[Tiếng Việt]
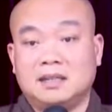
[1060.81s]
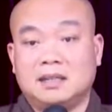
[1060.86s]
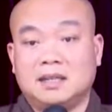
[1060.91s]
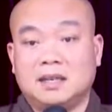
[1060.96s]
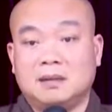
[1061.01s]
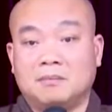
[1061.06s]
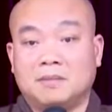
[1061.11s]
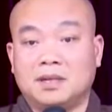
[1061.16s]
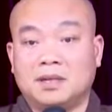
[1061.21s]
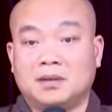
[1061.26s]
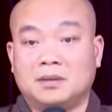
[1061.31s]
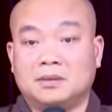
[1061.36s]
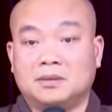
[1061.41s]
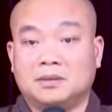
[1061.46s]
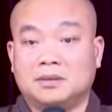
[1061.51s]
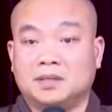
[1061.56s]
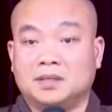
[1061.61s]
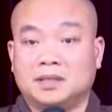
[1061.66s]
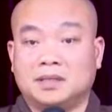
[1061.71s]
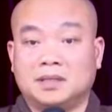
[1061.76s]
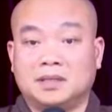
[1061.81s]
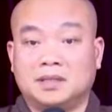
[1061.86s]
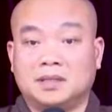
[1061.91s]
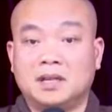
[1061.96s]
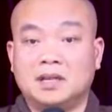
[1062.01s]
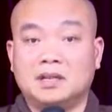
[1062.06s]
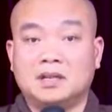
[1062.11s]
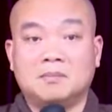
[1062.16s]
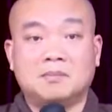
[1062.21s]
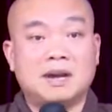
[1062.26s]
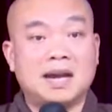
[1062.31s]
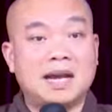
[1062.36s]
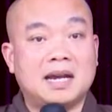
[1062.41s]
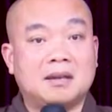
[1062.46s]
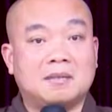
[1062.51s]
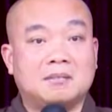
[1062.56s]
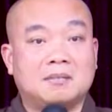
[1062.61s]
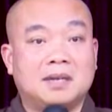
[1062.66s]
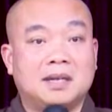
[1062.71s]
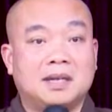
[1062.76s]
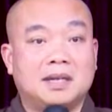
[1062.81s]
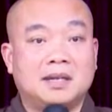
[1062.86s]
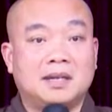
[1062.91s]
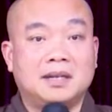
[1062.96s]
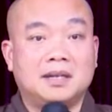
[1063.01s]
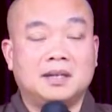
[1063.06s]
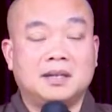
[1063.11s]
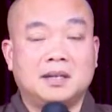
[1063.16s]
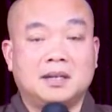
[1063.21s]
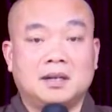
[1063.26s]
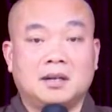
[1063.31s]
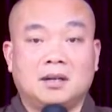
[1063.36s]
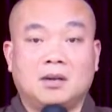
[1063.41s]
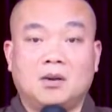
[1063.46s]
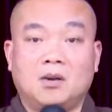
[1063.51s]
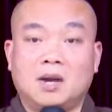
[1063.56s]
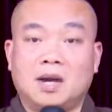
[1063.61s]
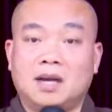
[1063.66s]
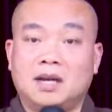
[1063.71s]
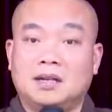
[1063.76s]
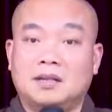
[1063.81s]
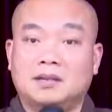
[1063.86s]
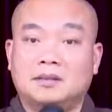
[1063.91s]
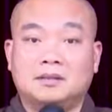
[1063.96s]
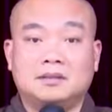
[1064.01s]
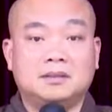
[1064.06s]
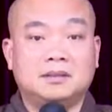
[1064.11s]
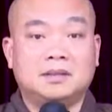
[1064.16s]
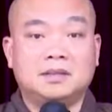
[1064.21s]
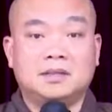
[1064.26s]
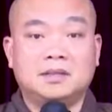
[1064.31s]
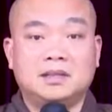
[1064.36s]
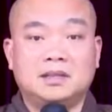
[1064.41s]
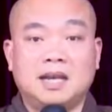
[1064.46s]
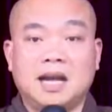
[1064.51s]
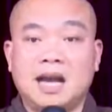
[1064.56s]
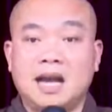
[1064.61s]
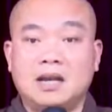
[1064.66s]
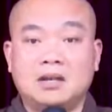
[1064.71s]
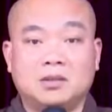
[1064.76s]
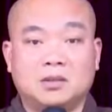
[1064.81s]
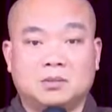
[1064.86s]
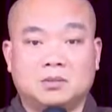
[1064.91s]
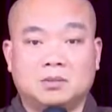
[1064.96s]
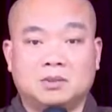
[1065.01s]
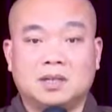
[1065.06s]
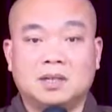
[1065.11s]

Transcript: là bắt đầu trời đất nó mát mẻ, hoa rơi lá rụng.